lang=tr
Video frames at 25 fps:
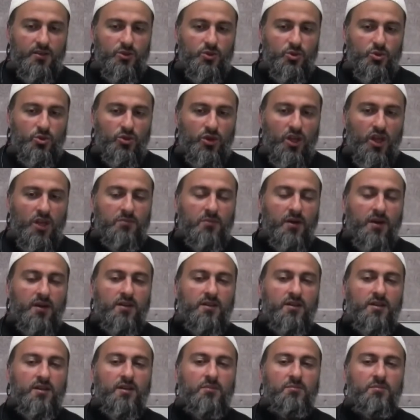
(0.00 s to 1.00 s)

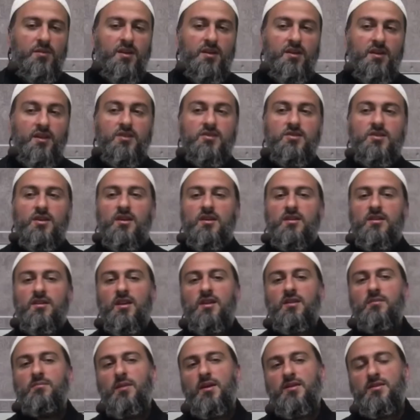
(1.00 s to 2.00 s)
Süleyman bin
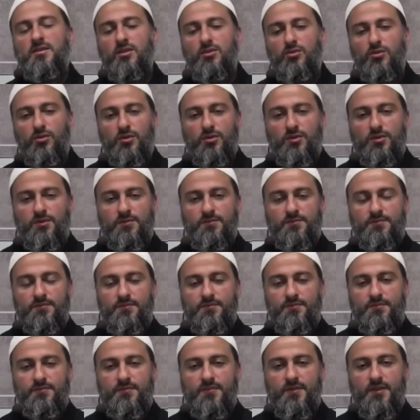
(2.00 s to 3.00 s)
Yesar'dan bahsediyor.
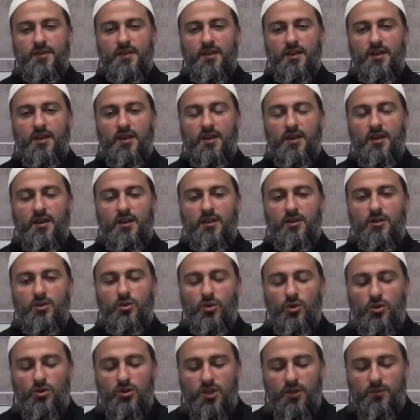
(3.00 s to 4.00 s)

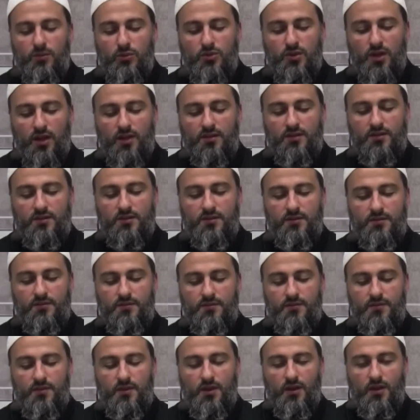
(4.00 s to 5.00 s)
Diyor ki bu zat
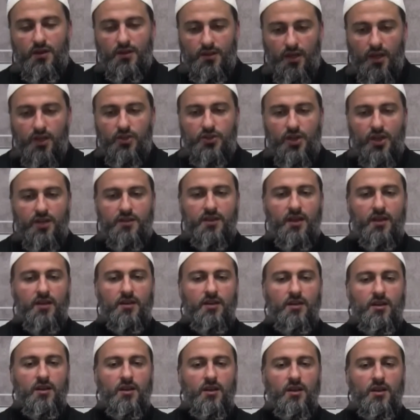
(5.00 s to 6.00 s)

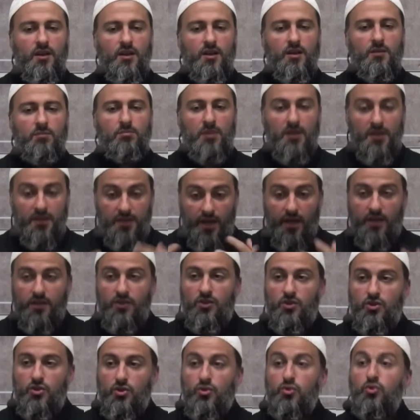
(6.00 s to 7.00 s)
gerçekten bir
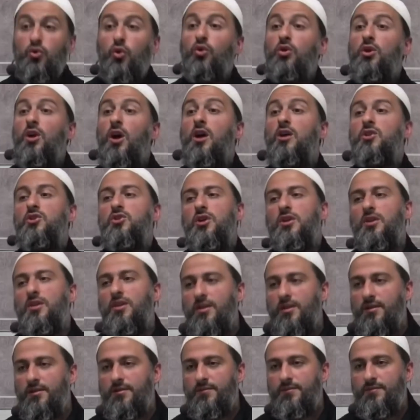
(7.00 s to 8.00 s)
genç çok
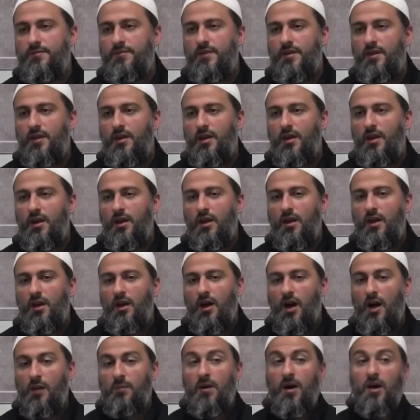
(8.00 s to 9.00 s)
yakışıklı
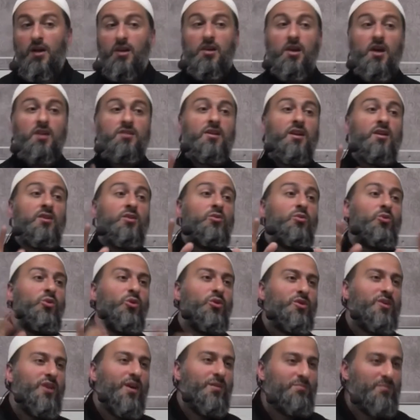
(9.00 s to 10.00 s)
ama Allah'tan
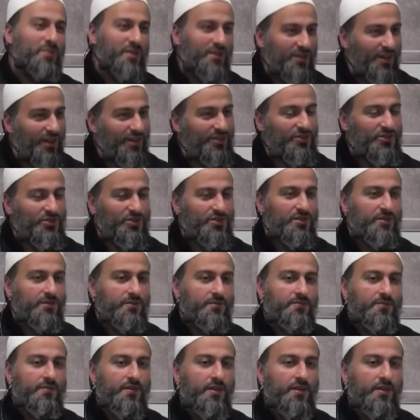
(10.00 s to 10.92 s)
korkan bir genç.